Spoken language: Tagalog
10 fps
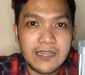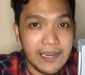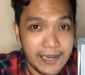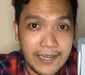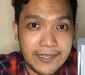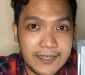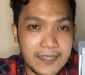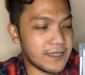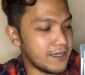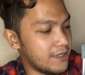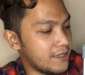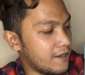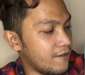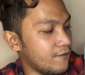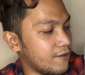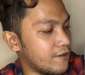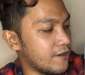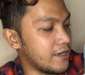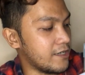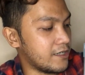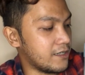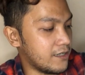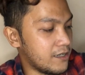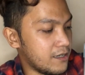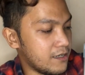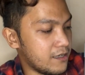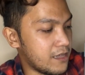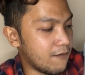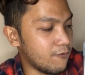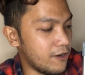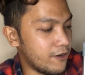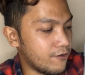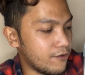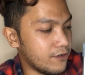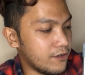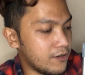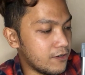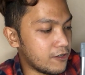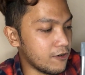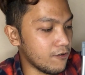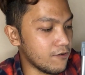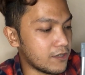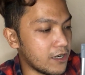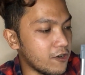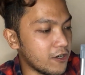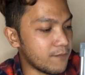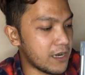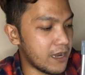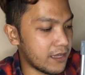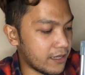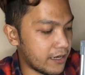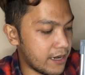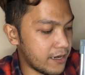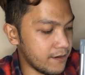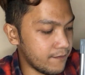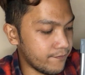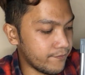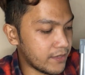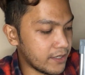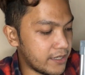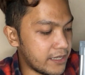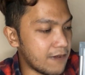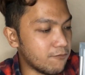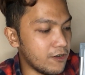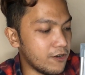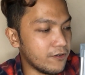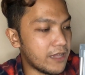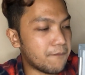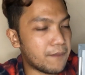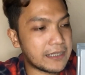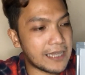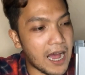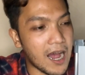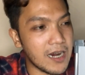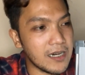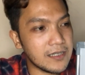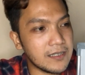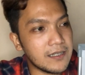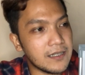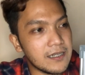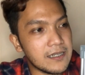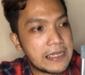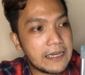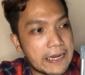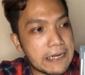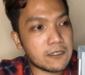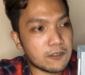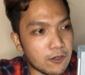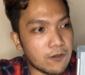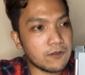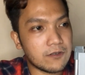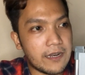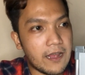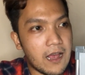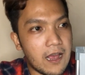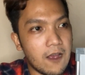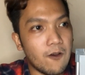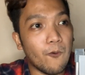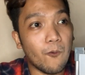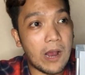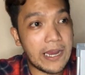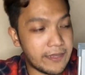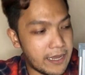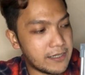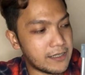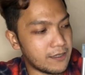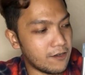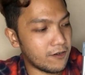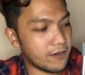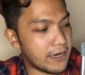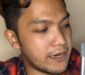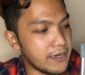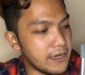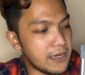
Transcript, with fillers: It's, of course, W. So, kung sa normal lettering, si W dapat ang single stroke na widest. Okay?